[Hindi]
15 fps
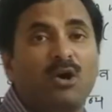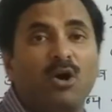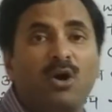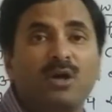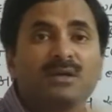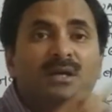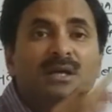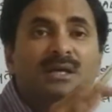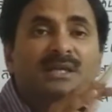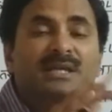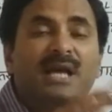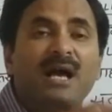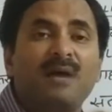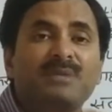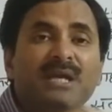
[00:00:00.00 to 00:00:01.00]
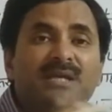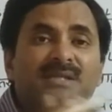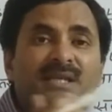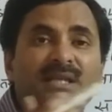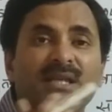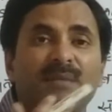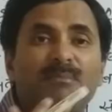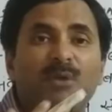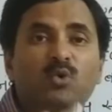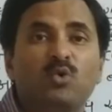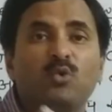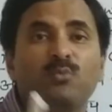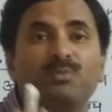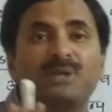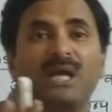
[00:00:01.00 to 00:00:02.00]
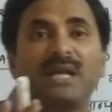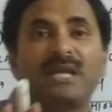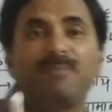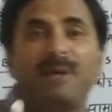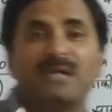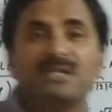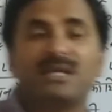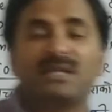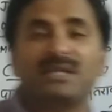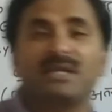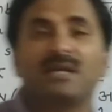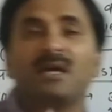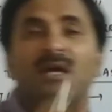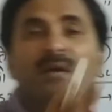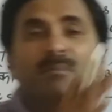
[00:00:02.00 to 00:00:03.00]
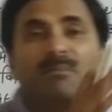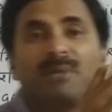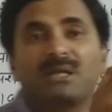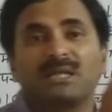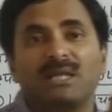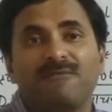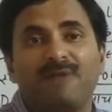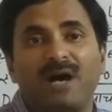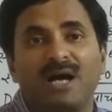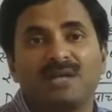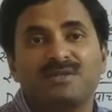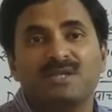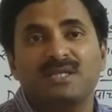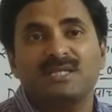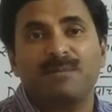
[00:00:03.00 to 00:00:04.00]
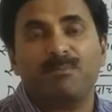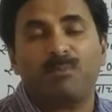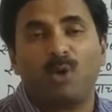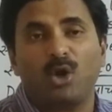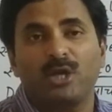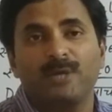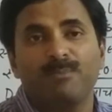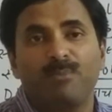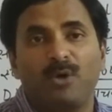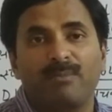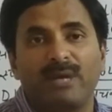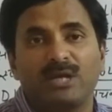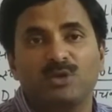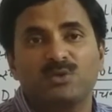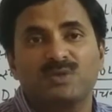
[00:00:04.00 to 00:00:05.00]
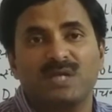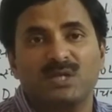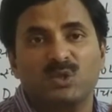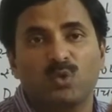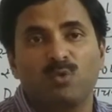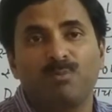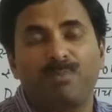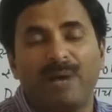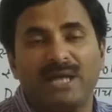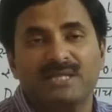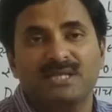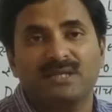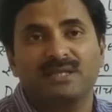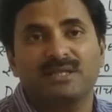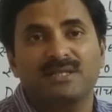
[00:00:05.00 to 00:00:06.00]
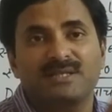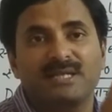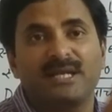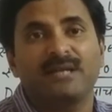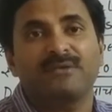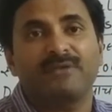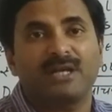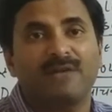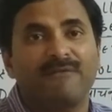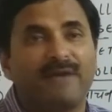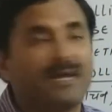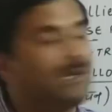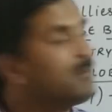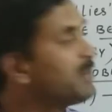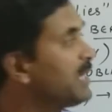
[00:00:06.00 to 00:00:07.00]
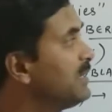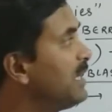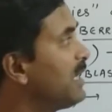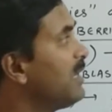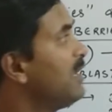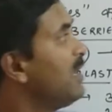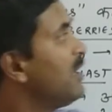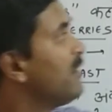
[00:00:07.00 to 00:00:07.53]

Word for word: और या हम कह सकते हैं बहुरूपता नहीं पाई जाती है मतलब वहां जैसे पॉलिप और मेड्यूसा स्वरूप पाए जाते थे सिलेंट्रेटा फाइलम के अंदर